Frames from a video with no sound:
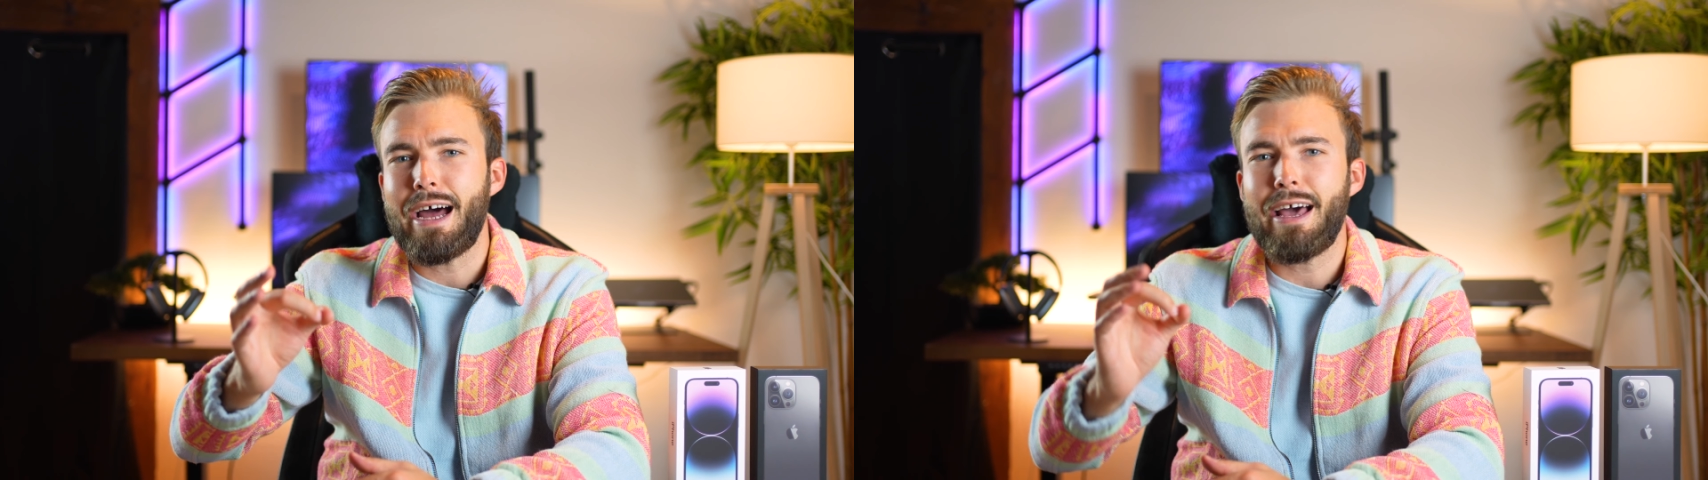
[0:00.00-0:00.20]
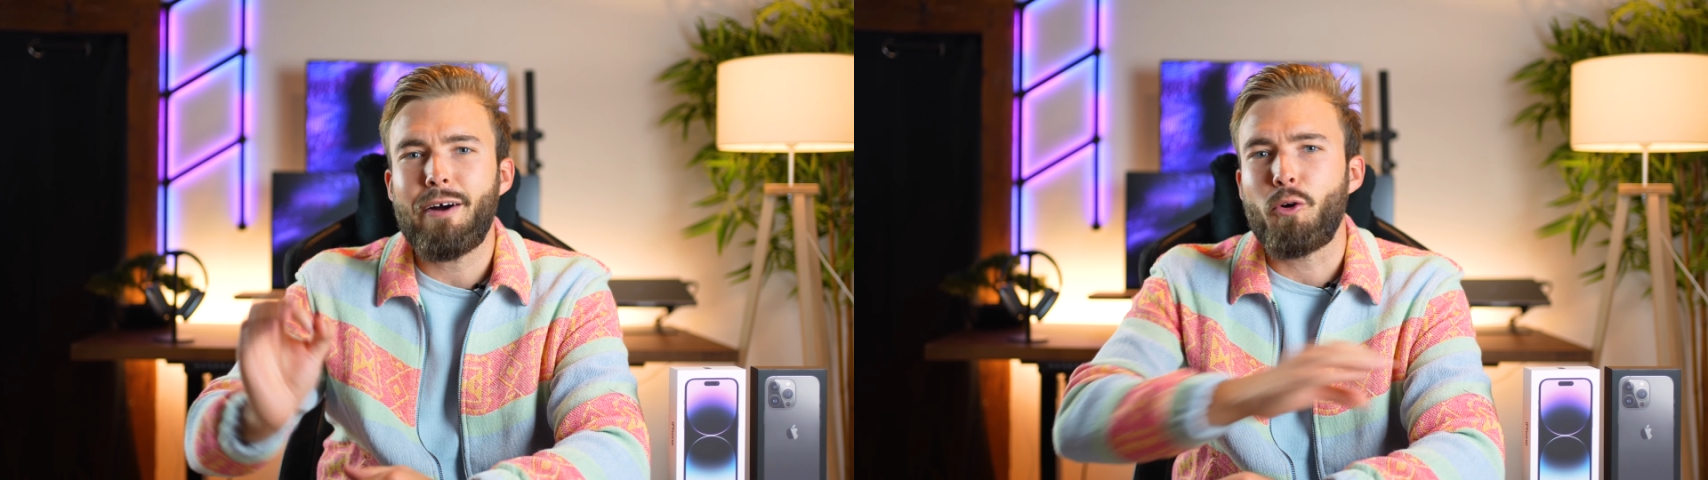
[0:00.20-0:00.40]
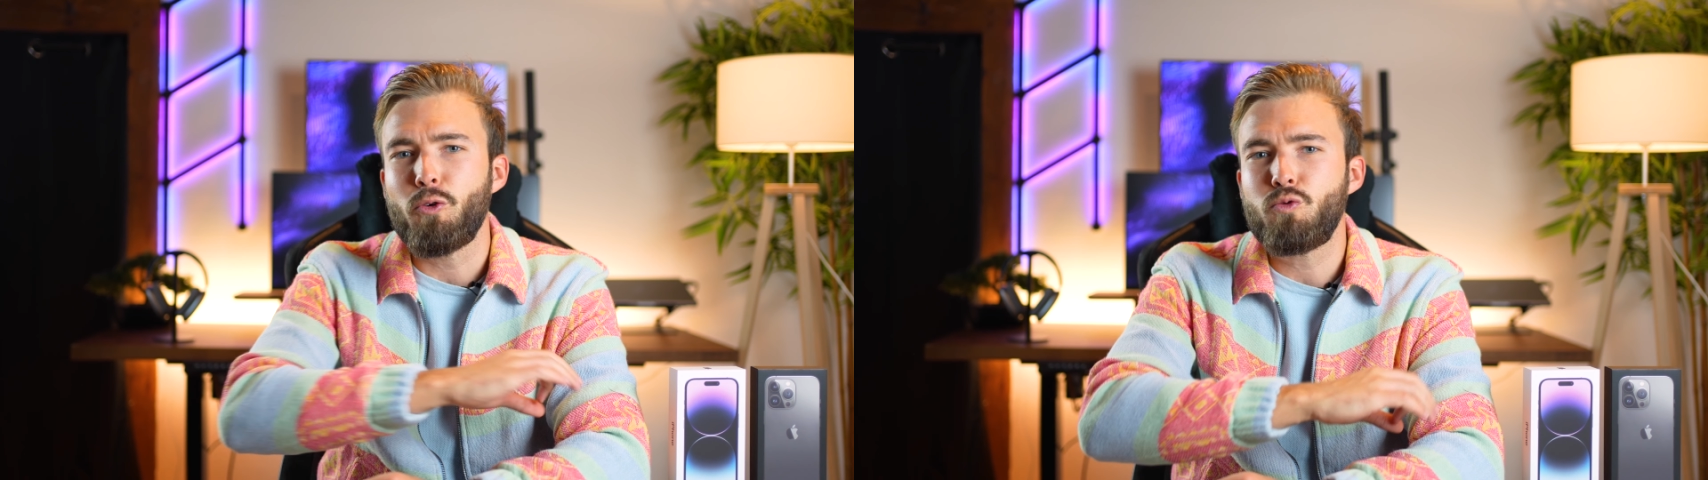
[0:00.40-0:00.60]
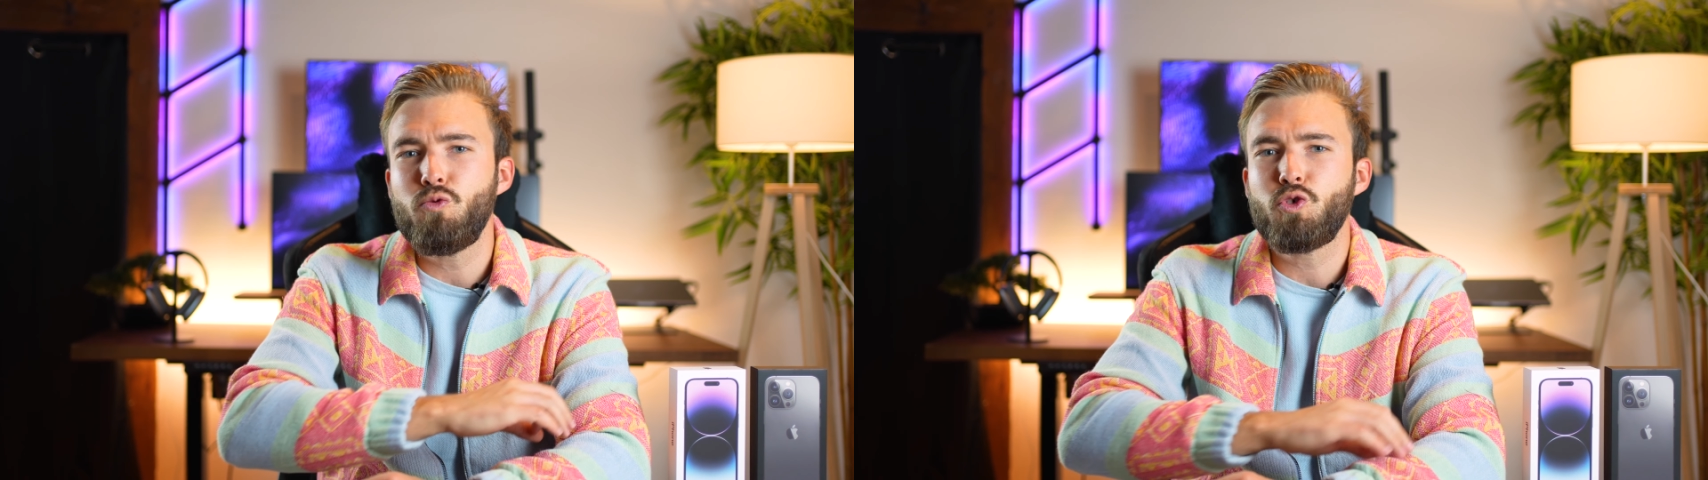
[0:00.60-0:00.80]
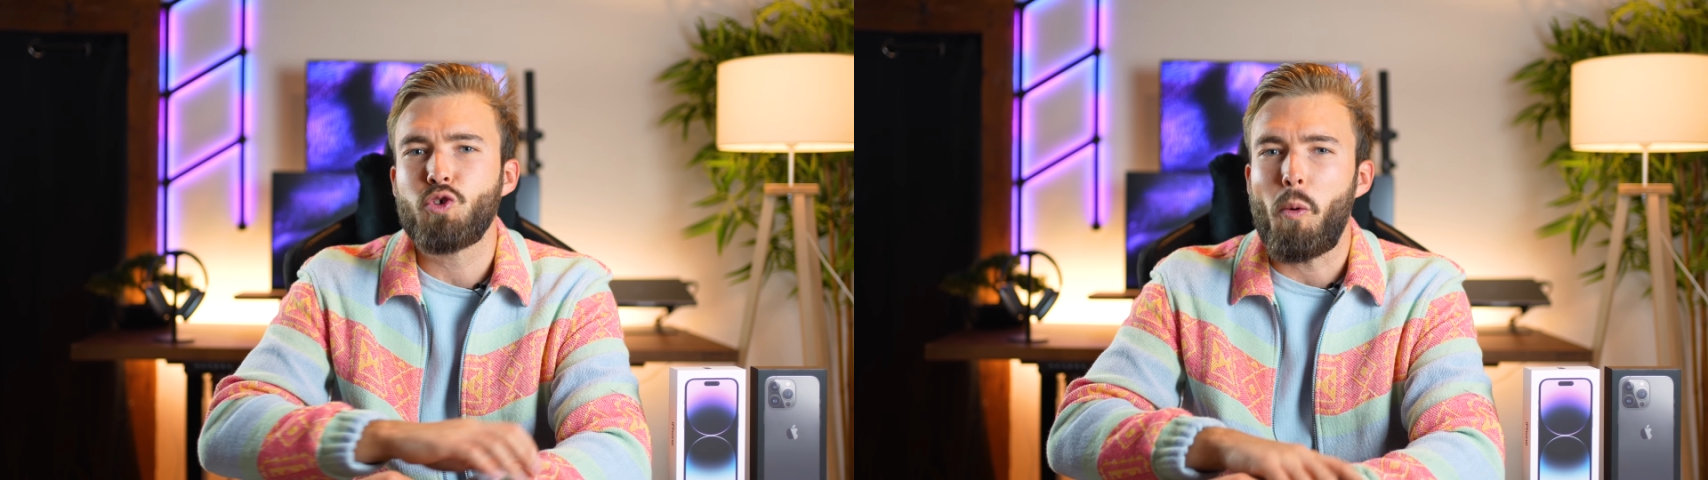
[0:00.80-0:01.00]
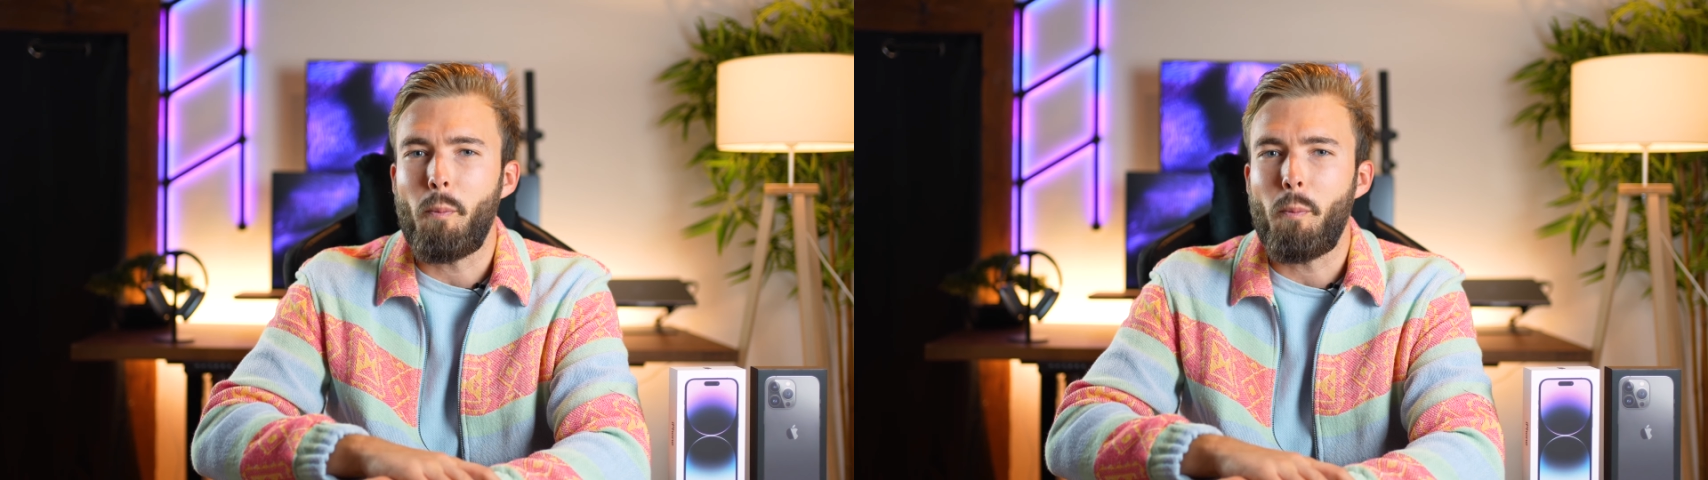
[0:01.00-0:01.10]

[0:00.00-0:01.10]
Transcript: à la retouche en